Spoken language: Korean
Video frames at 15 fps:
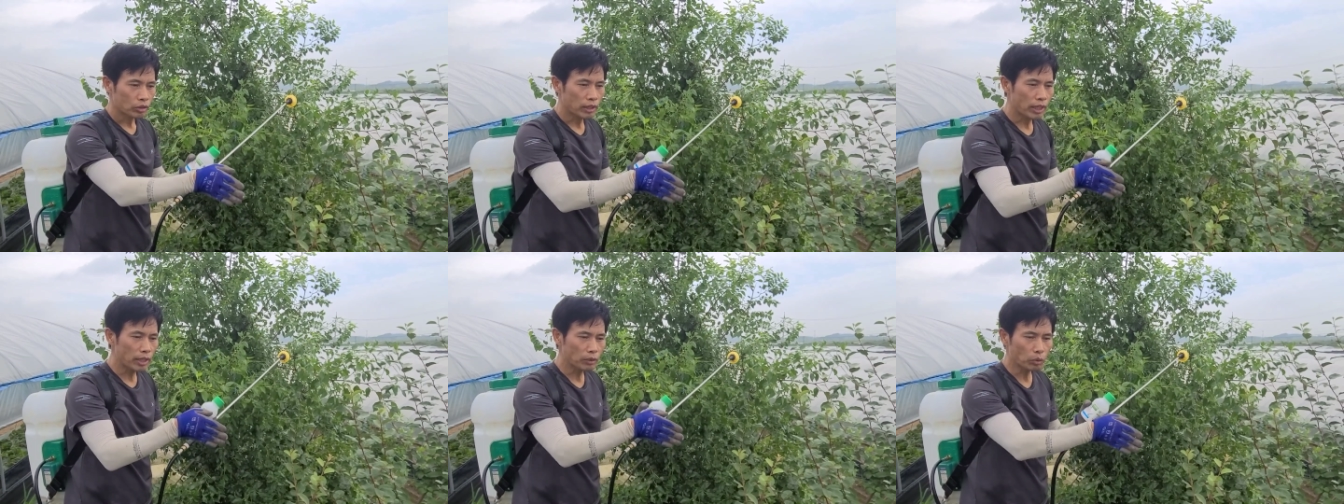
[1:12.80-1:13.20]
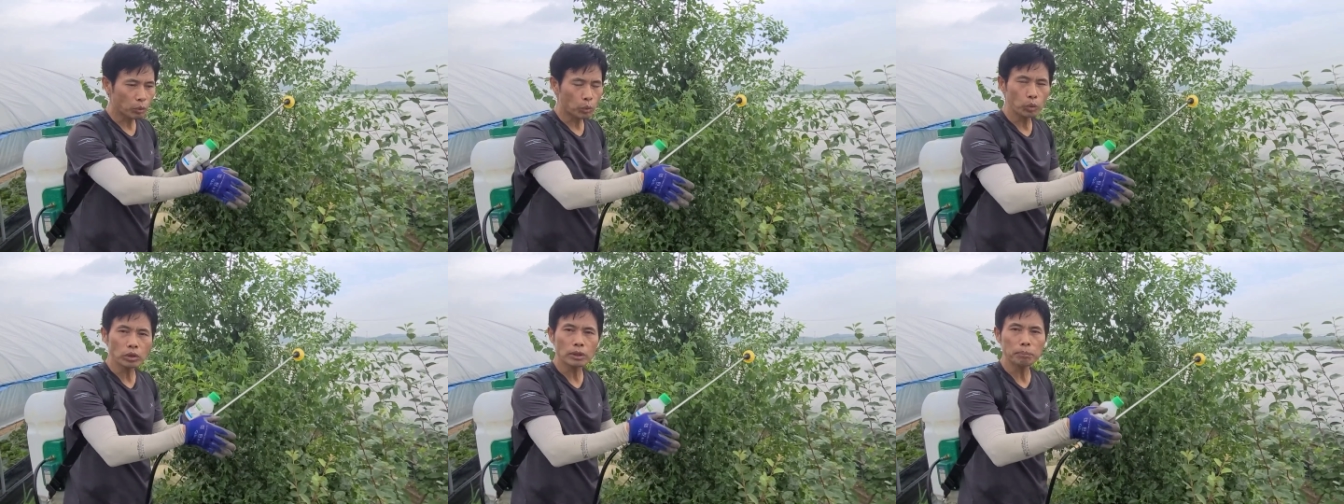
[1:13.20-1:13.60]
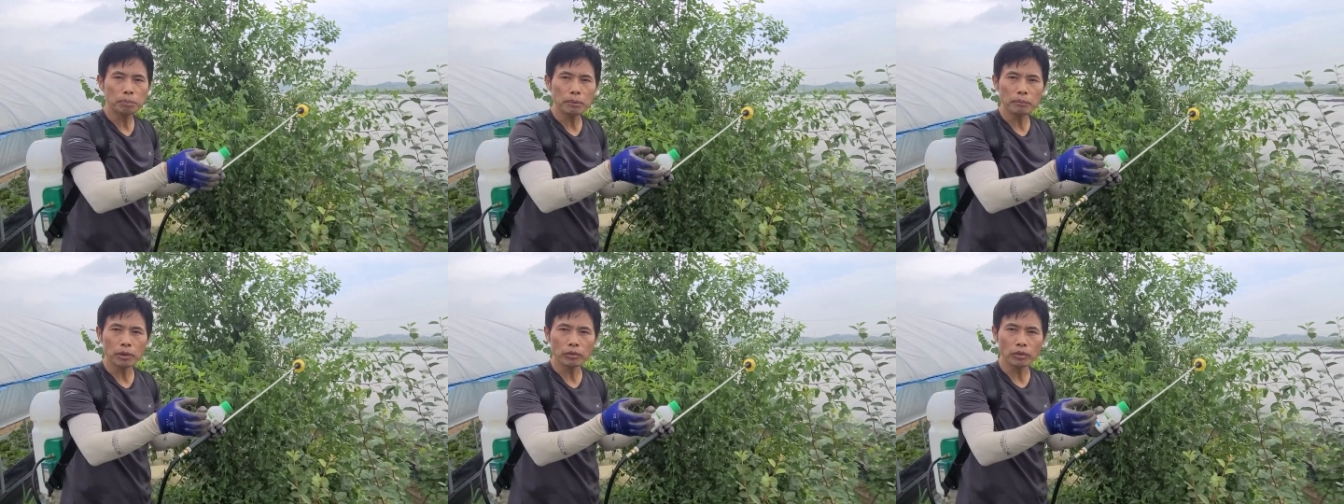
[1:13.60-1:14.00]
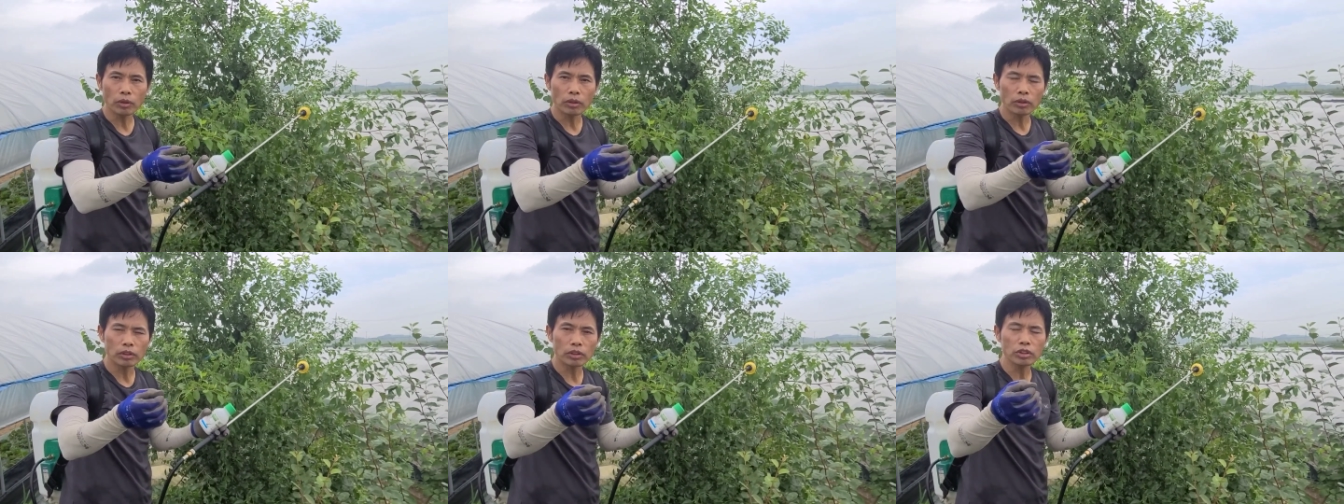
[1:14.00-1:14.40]
계속 꽃이
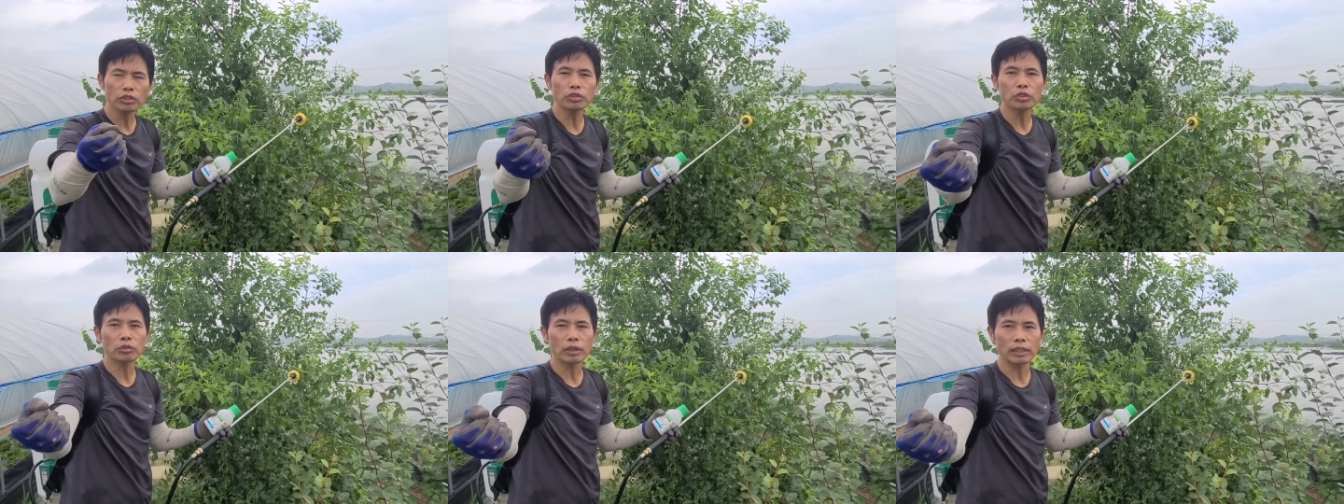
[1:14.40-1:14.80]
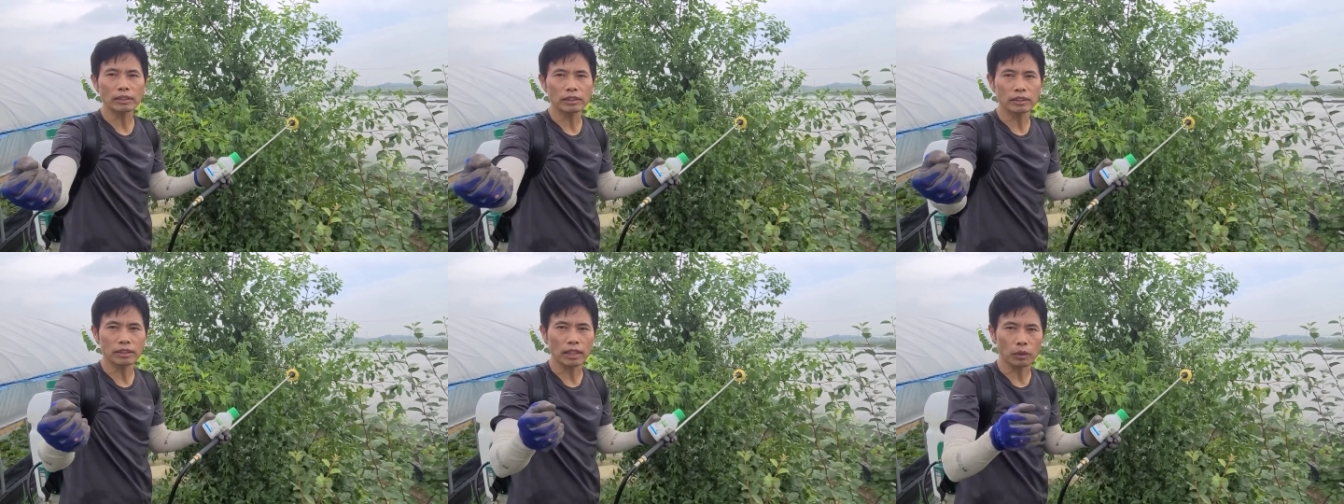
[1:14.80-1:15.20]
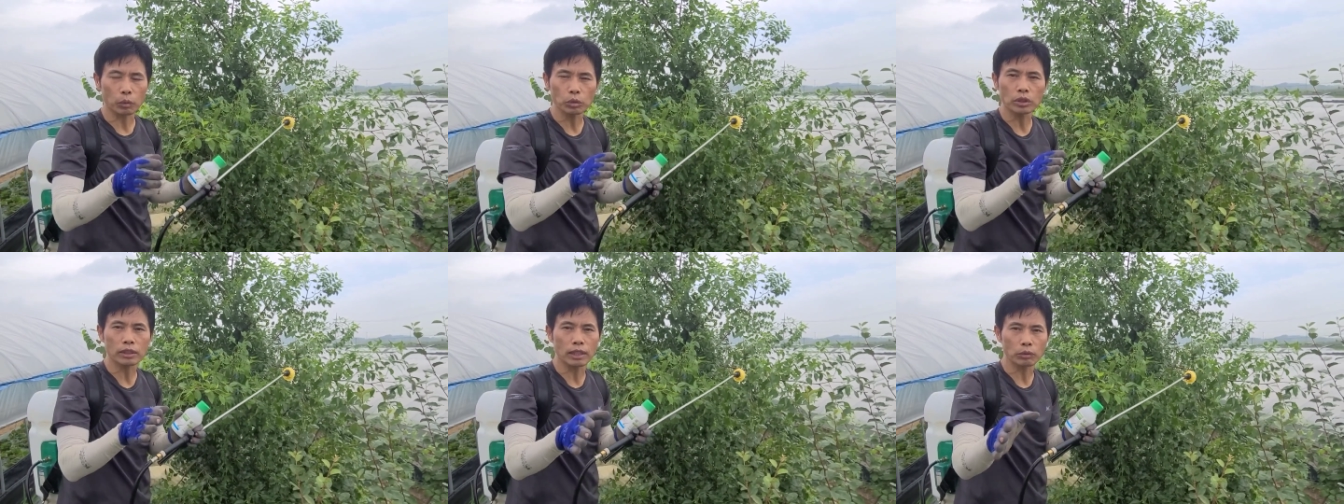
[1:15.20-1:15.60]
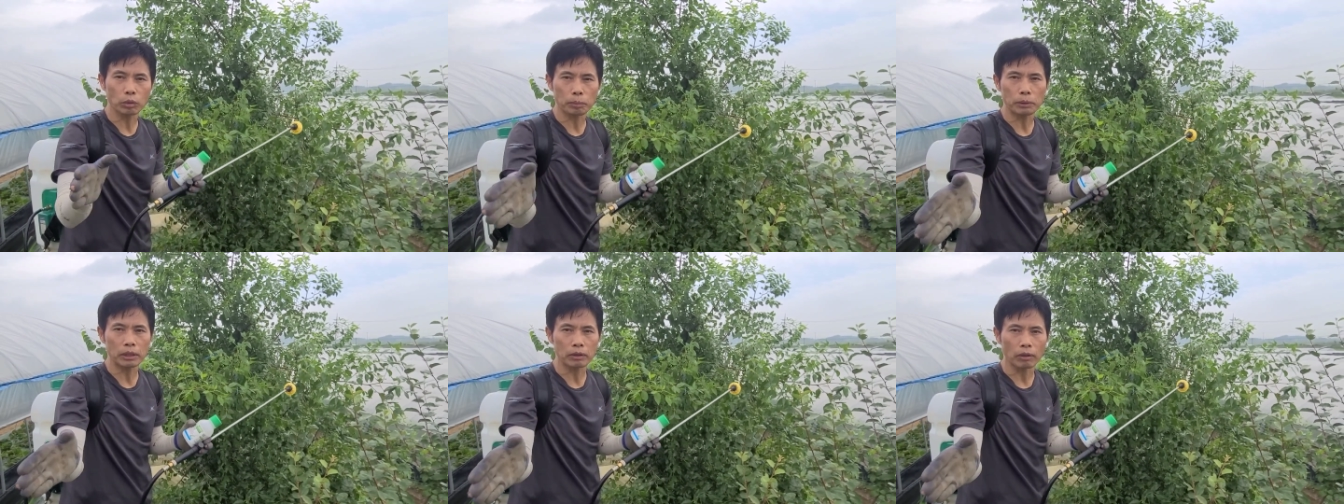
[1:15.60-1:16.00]
피면서 끝순까지 이렇게 꽃이
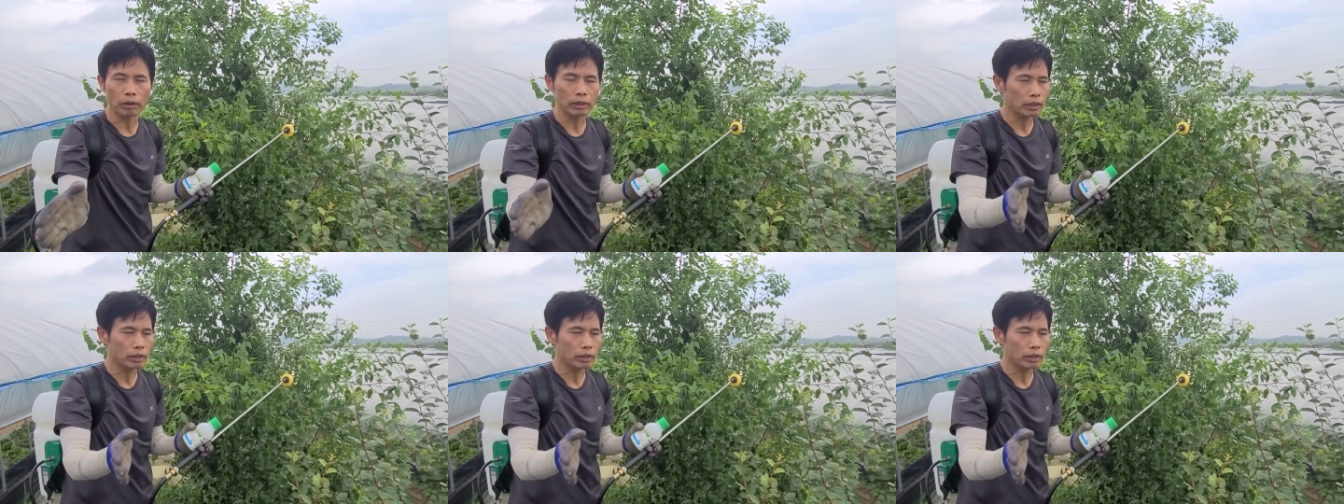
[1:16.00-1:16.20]
계속 피는 거야.